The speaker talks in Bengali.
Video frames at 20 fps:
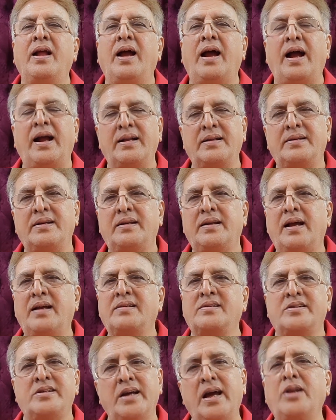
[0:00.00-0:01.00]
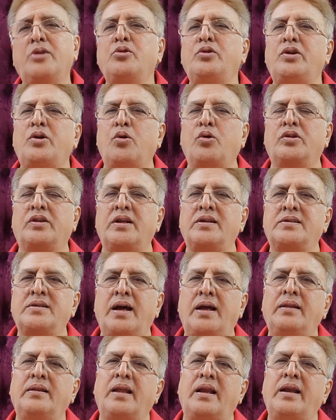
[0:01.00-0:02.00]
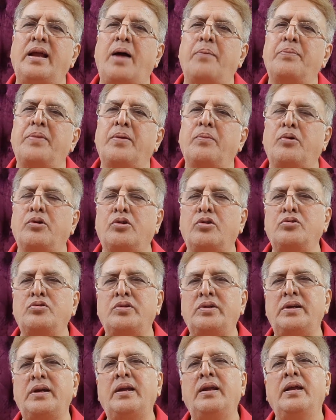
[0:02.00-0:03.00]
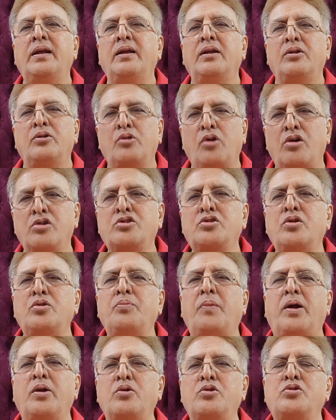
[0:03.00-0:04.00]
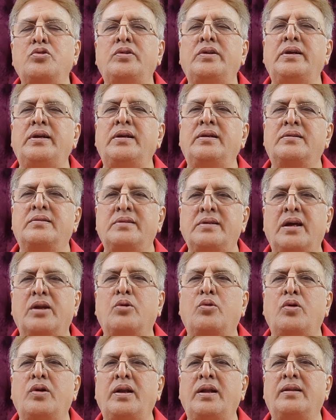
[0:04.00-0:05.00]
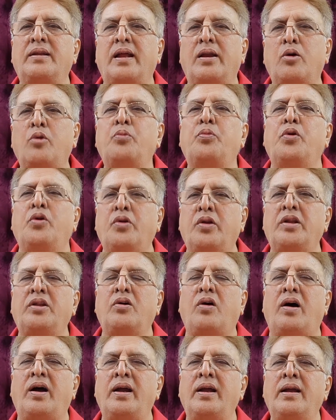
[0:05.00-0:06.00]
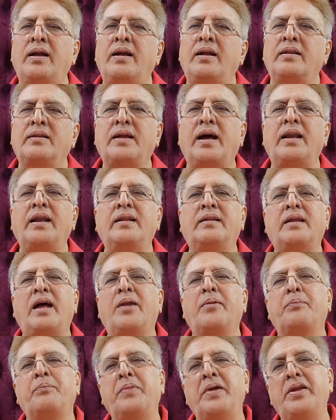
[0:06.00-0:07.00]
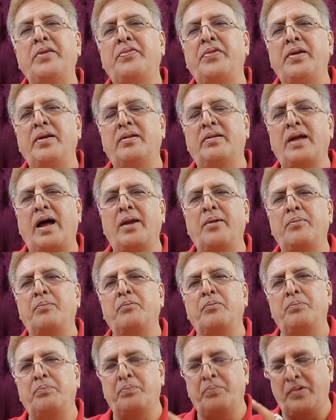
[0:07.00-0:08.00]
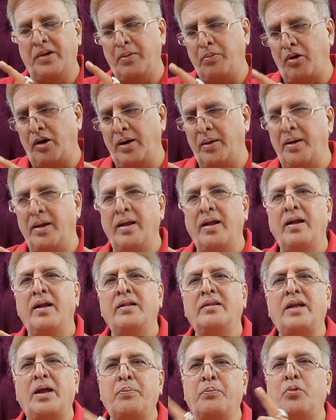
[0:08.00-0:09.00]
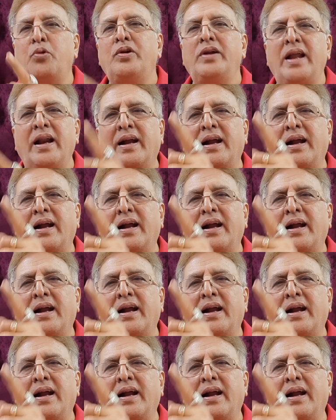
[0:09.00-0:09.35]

হ্যাঁ যেটা শেয়ার যদি করতে চান তাহলে আপনার মতন যদি দশজন মানুষ যদি শেয়ার করলে তারা উপকৃত হয় তাহলে তার বেনিফিট তার কি বলে তার পুণ্যের